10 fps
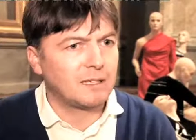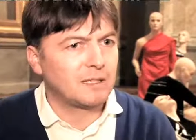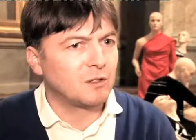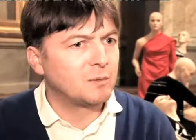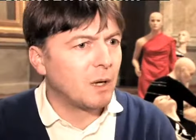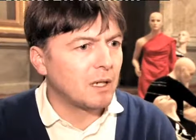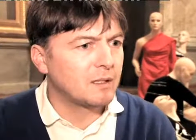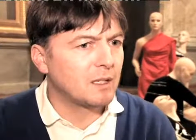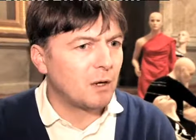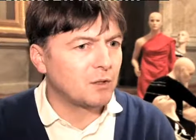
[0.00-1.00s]
es aus dem
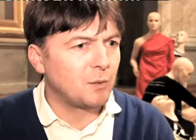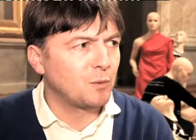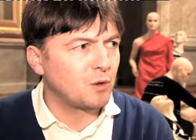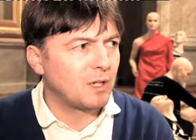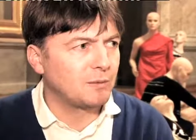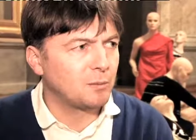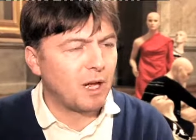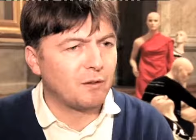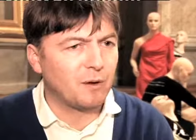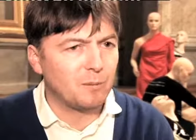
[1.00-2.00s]
Herzen rauskommt und dass man
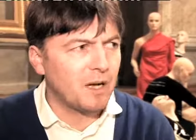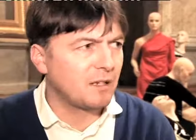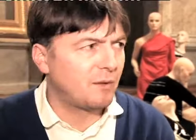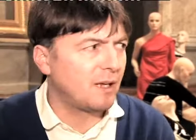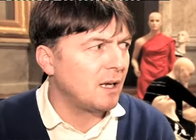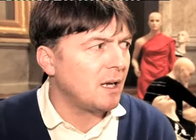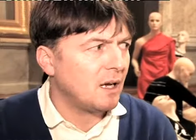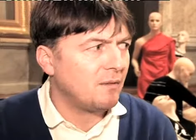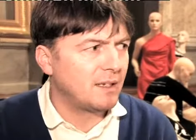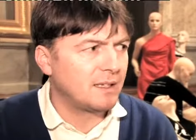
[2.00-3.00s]
einfach macht, weil,
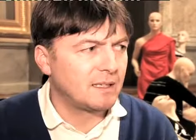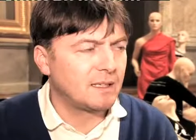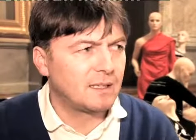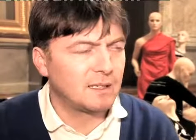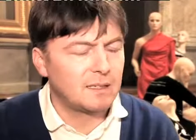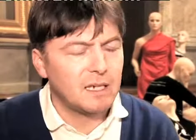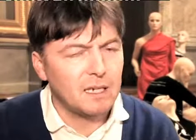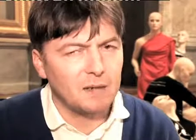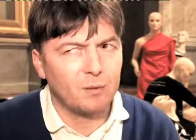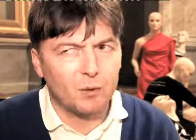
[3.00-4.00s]
weil das ist das
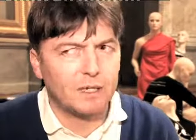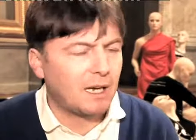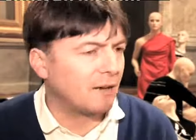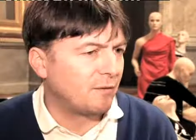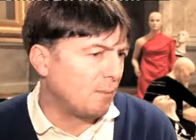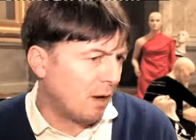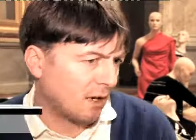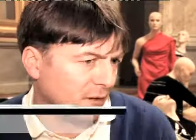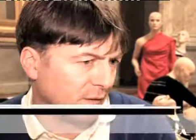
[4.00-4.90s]
Ding, wo ich einfach machen